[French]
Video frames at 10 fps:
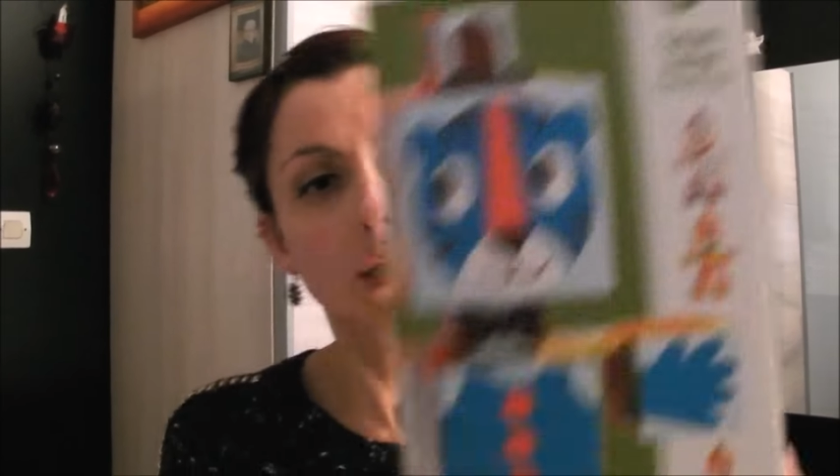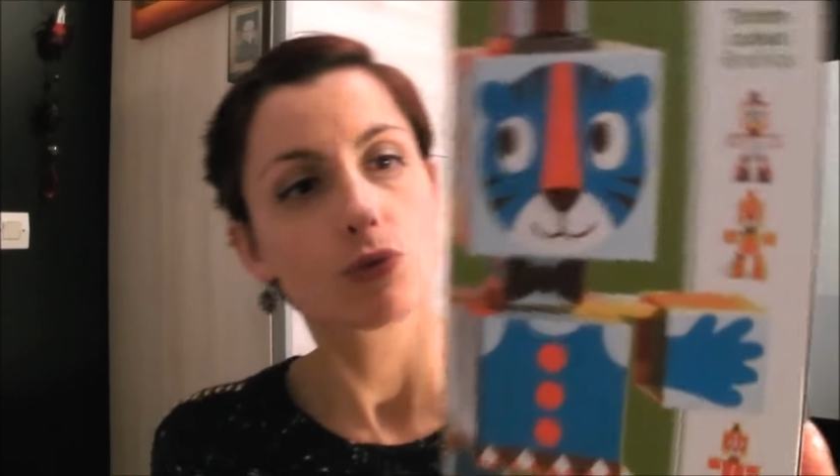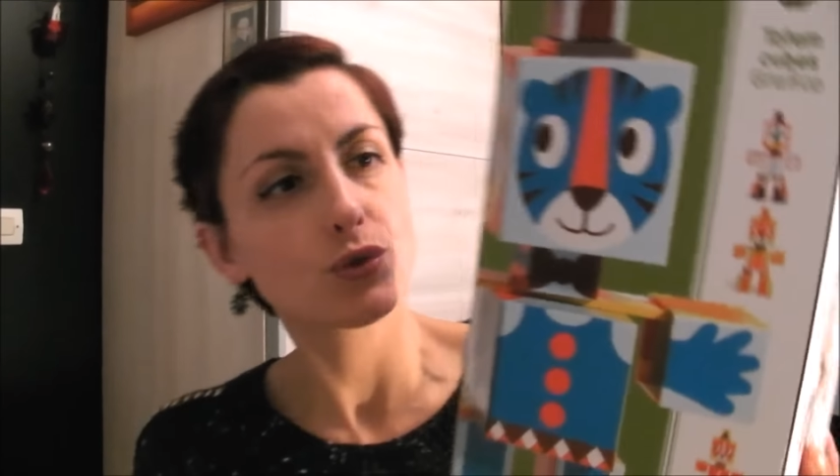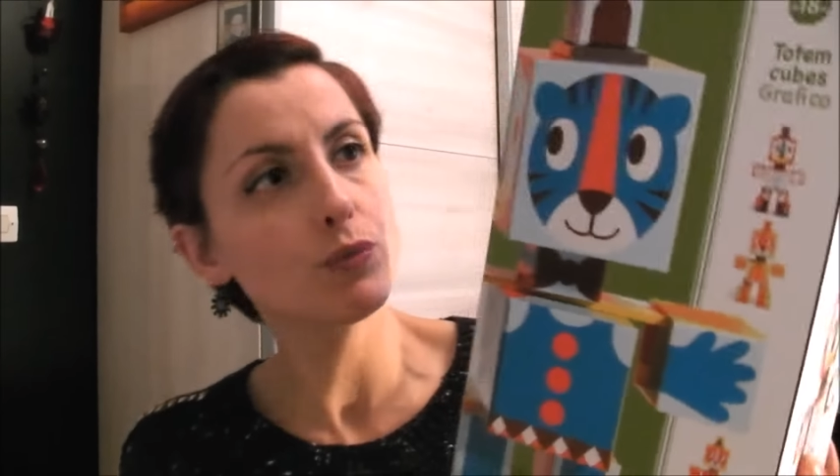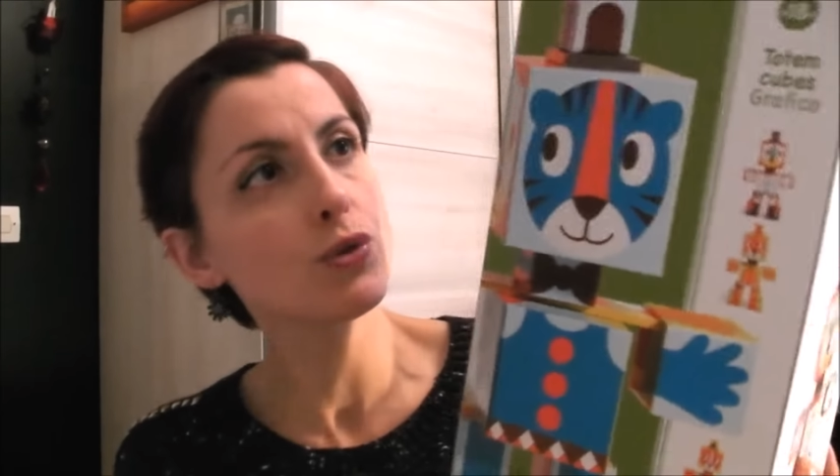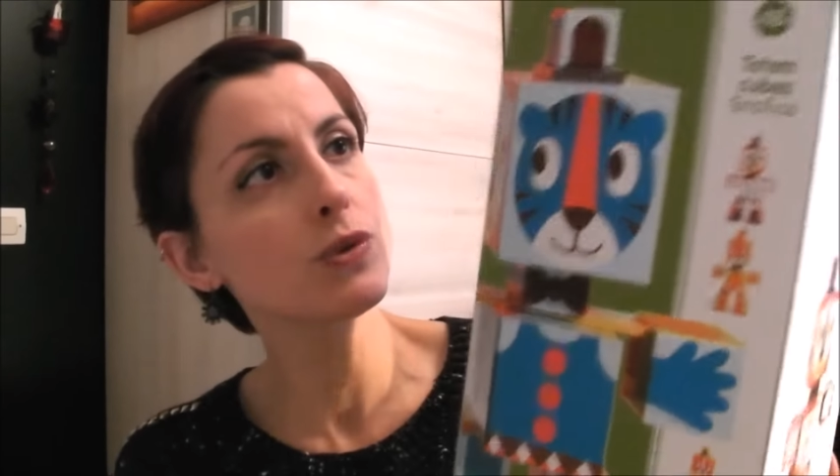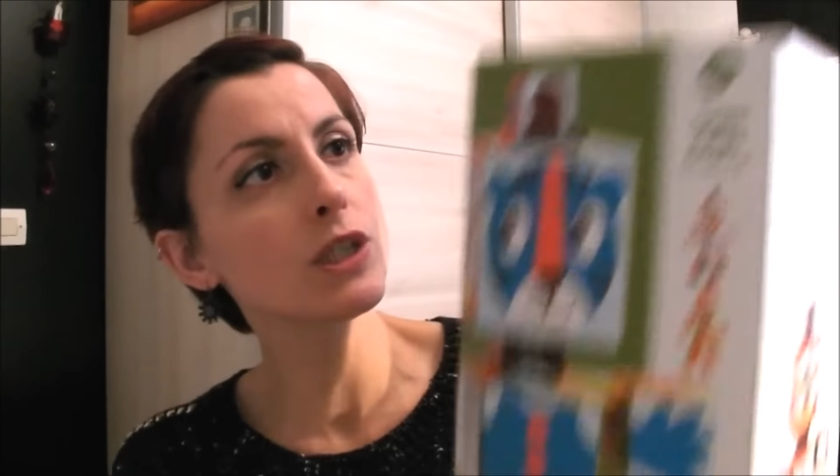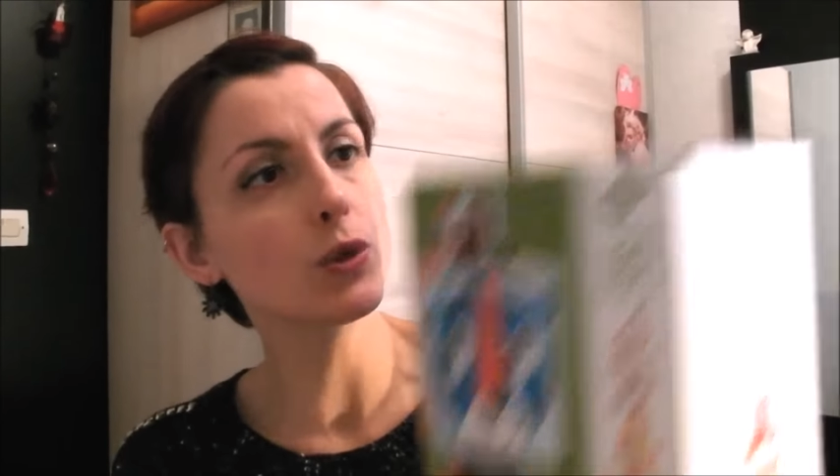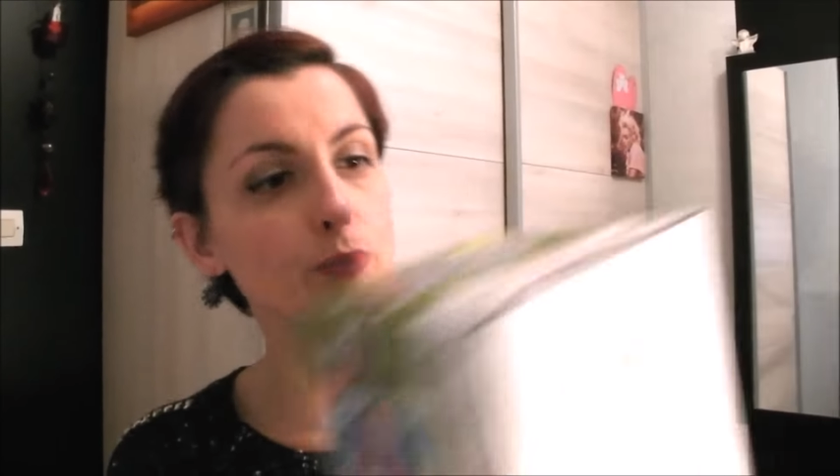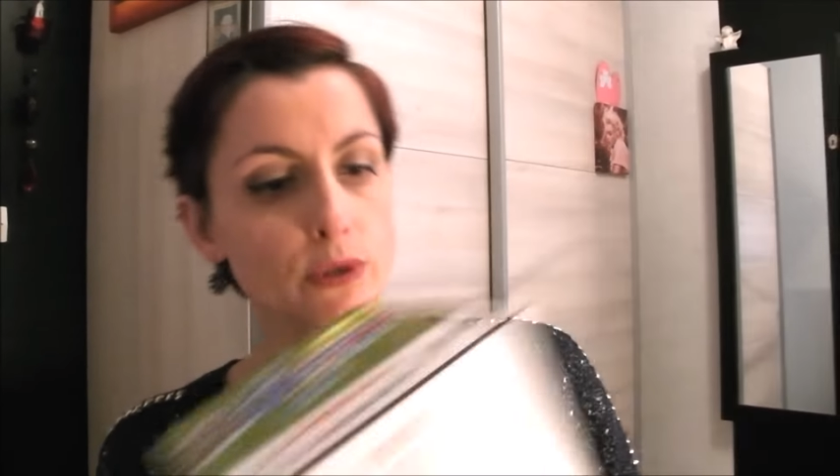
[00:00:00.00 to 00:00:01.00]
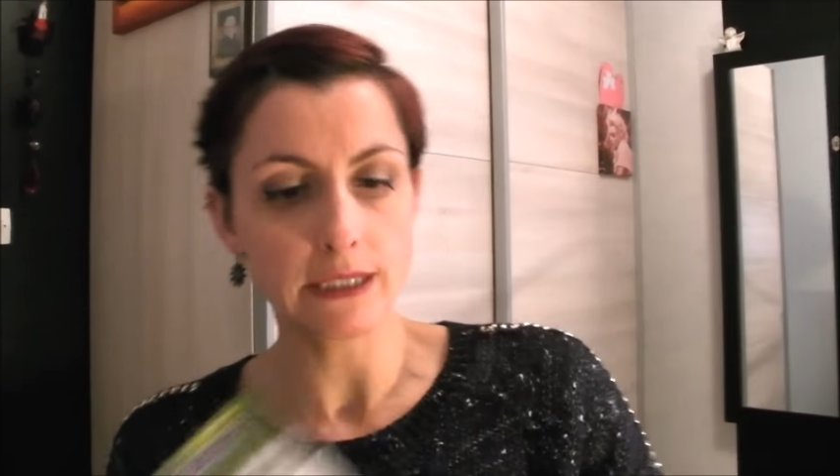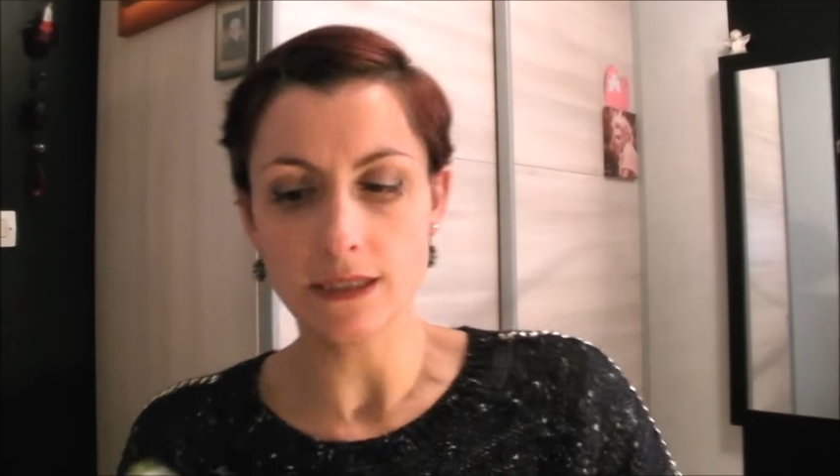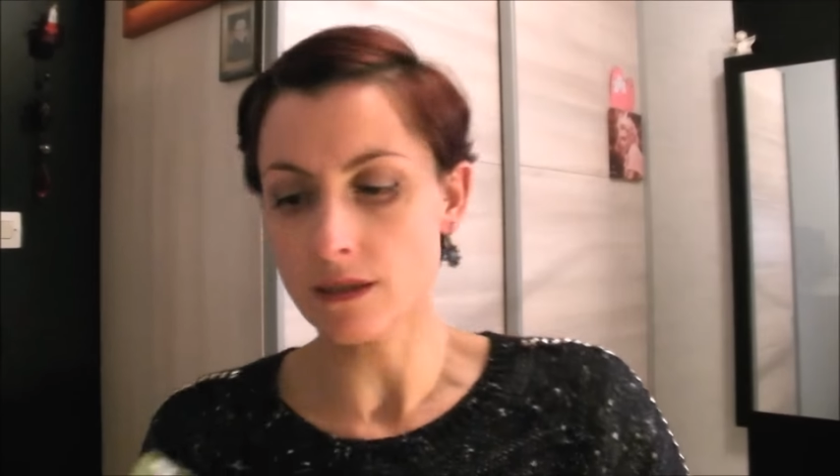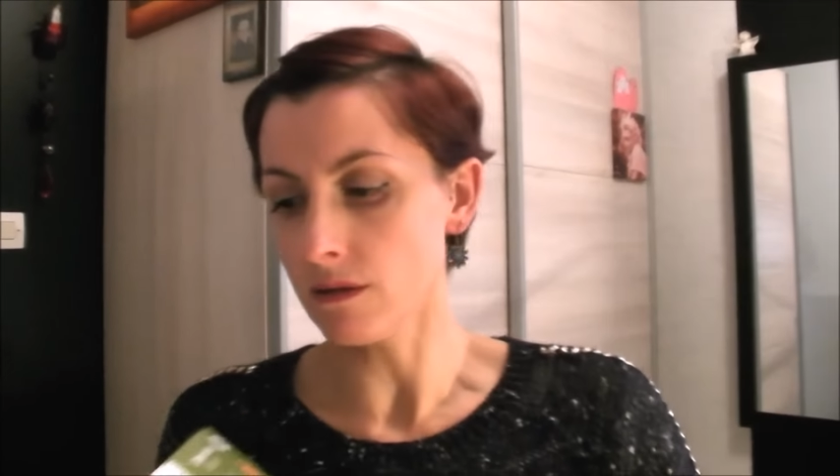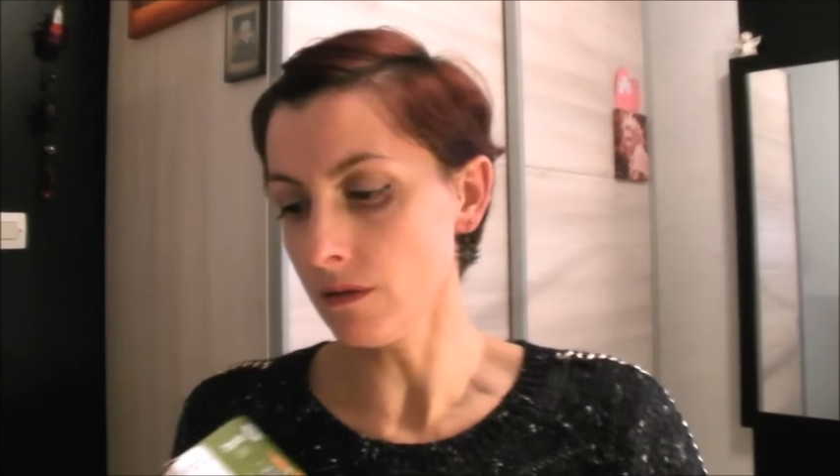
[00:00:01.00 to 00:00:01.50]
Donc je me suis dit que peut-être
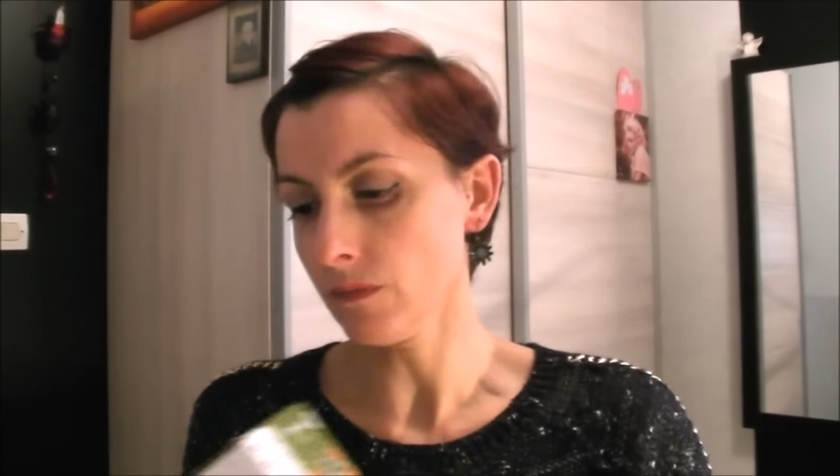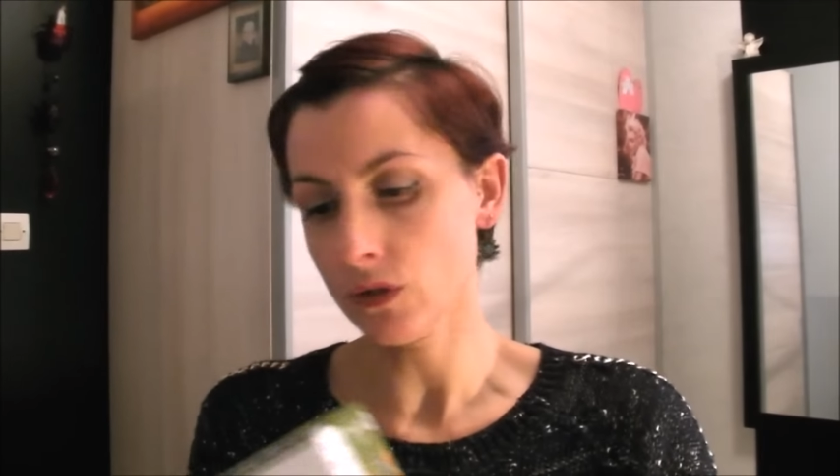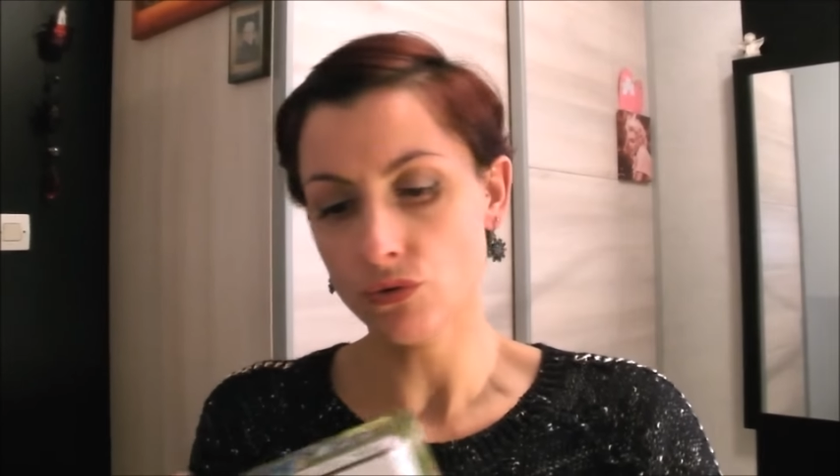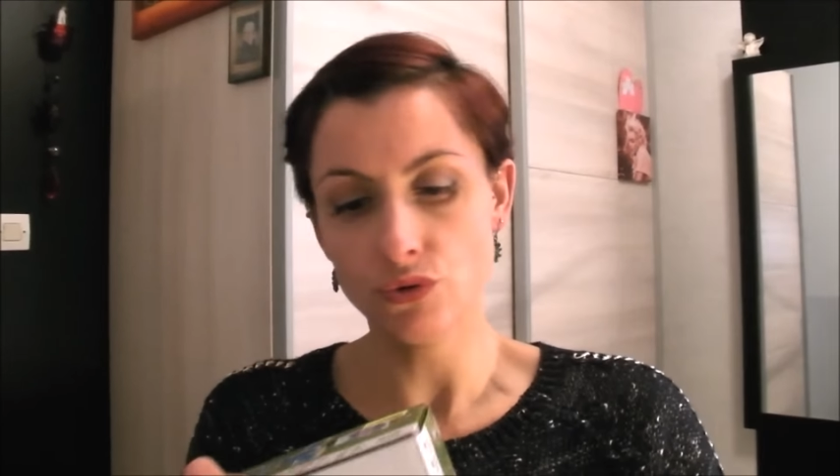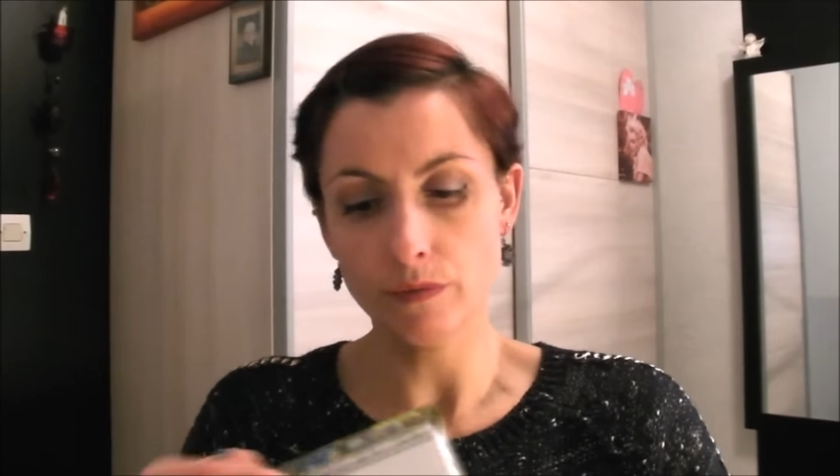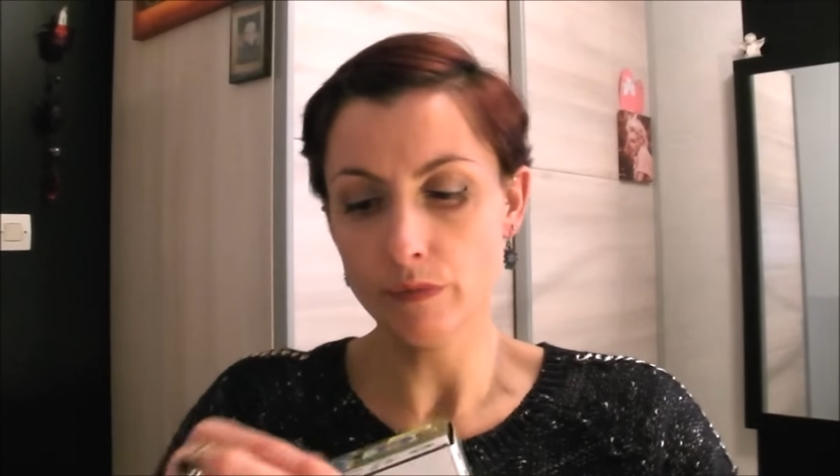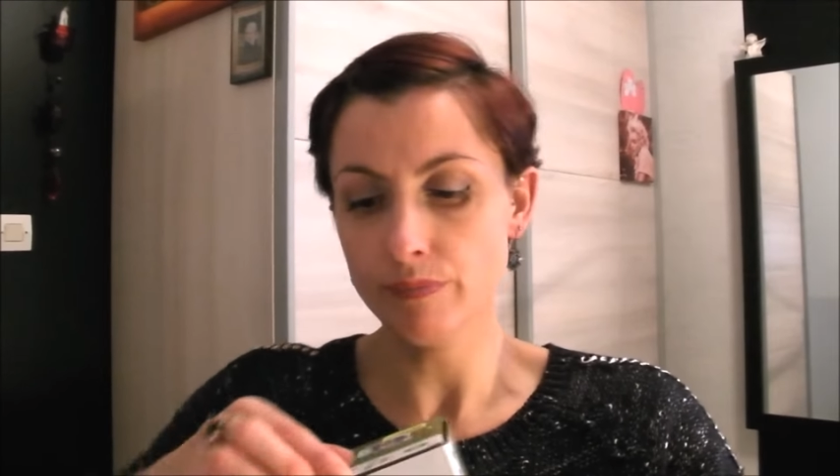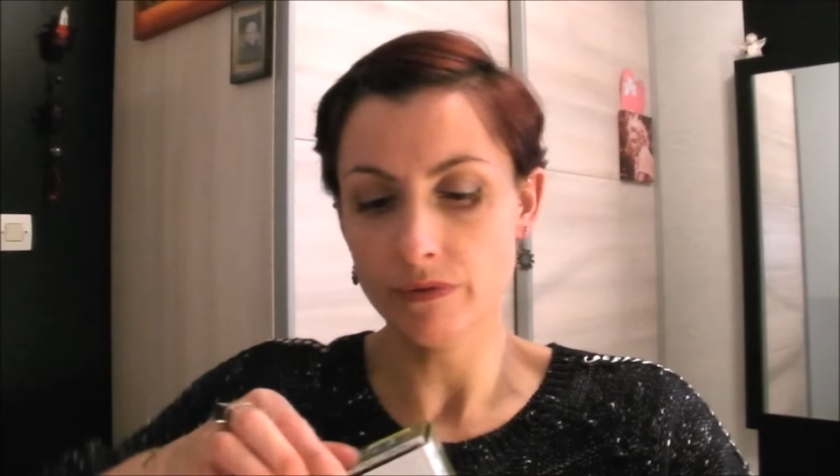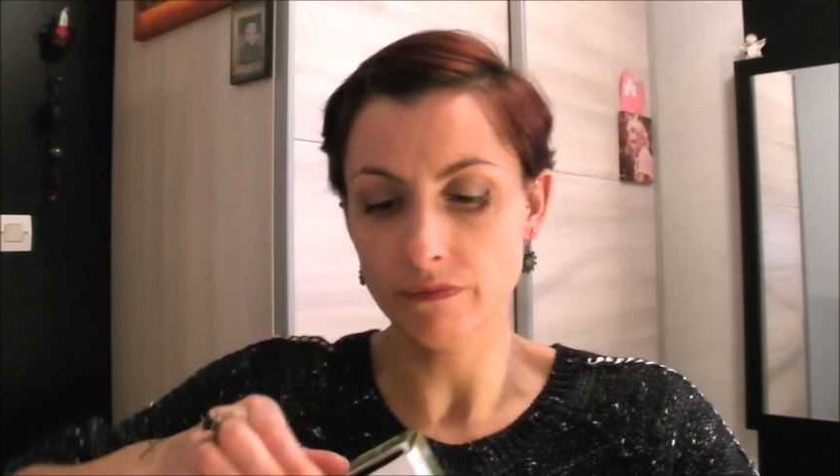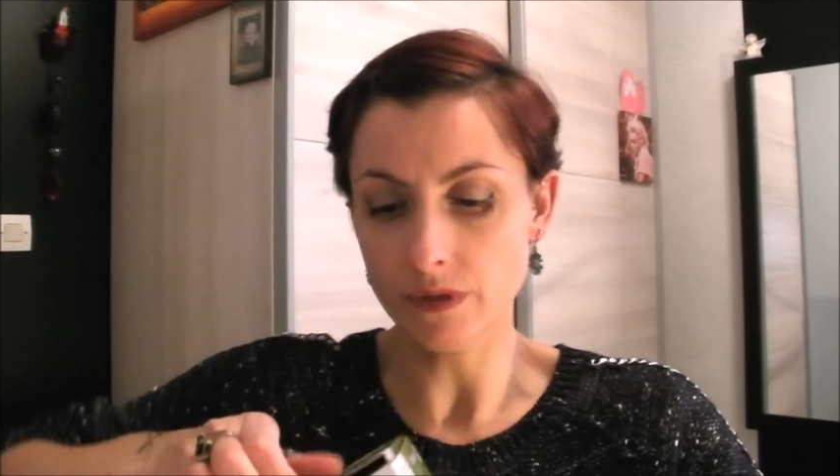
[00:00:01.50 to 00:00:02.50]
ça, d'ailleurs je vais même pas